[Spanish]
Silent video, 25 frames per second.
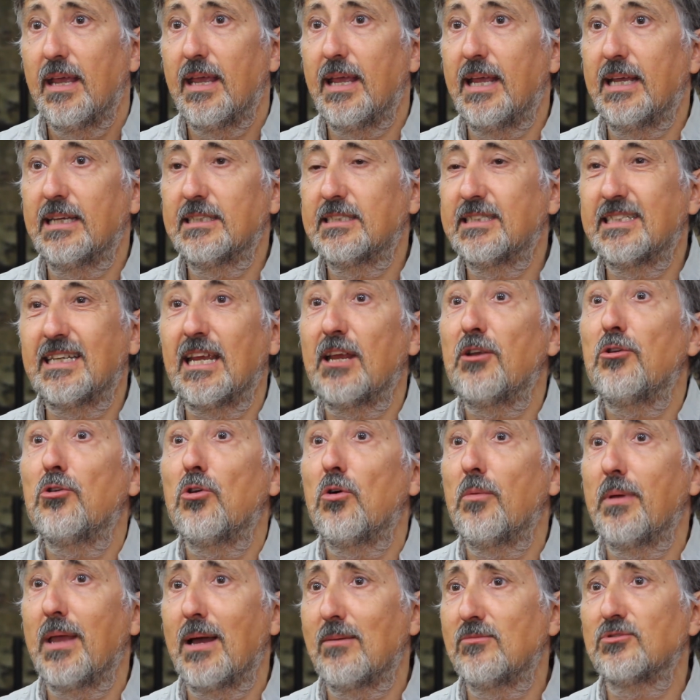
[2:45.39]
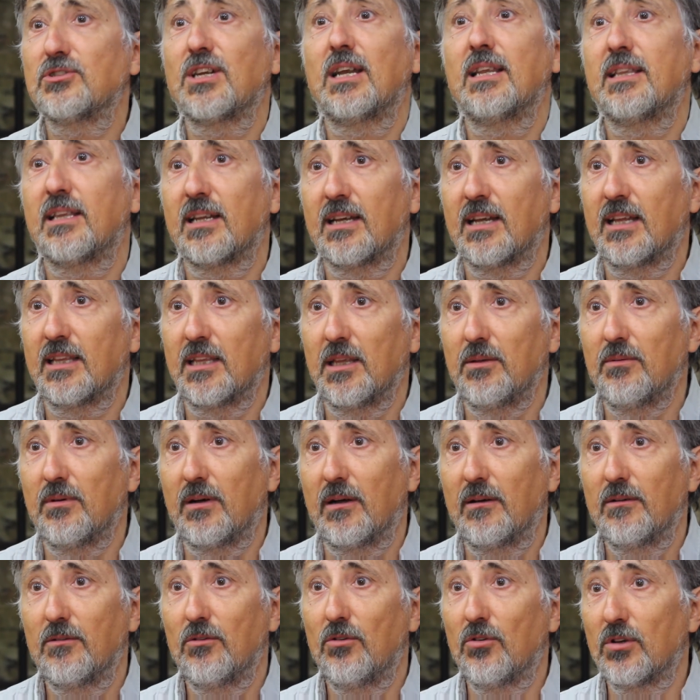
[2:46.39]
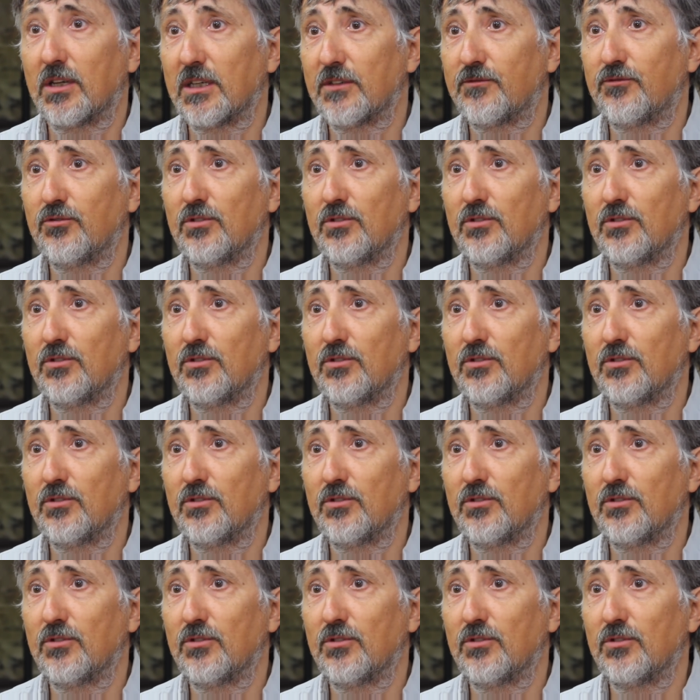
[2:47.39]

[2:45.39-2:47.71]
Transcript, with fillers: Es que no veamos alternativa. Lo que es